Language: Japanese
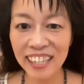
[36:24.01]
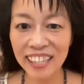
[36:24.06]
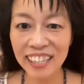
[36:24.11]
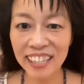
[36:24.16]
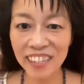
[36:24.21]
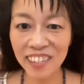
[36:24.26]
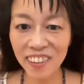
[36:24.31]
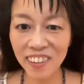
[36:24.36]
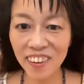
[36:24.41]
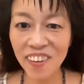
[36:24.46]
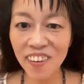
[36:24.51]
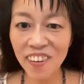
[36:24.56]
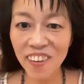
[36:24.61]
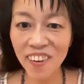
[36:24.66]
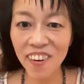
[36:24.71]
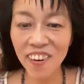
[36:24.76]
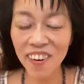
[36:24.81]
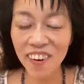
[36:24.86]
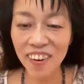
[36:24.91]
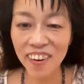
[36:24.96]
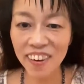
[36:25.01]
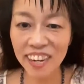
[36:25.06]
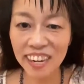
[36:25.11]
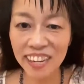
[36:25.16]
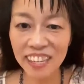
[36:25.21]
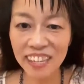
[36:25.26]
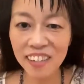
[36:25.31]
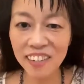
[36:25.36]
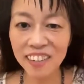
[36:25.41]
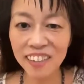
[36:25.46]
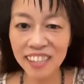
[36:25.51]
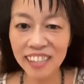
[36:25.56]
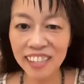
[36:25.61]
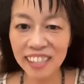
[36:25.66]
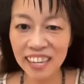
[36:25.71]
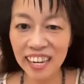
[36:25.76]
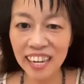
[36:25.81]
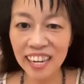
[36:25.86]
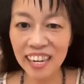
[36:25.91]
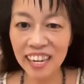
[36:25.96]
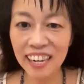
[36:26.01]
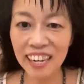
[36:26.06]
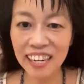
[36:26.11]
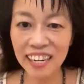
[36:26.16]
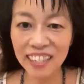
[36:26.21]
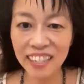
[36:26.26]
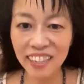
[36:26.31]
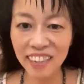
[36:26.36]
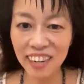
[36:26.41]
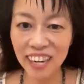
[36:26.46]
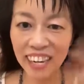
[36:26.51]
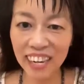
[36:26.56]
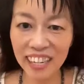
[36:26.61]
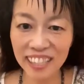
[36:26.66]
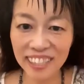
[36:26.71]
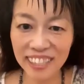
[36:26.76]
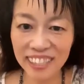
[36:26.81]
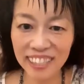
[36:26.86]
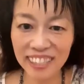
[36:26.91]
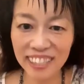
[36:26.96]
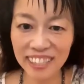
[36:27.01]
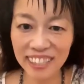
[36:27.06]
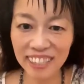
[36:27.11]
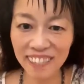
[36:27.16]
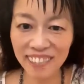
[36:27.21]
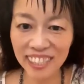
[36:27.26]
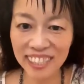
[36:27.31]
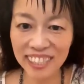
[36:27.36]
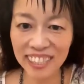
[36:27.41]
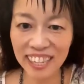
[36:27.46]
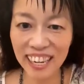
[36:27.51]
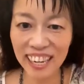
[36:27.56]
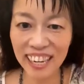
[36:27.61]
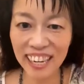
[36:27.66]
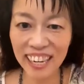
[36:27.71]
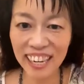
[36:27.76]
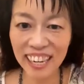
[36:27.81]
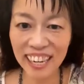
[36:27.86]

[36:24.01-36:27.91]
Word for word: で、そのエネルギーが私の母に来まして、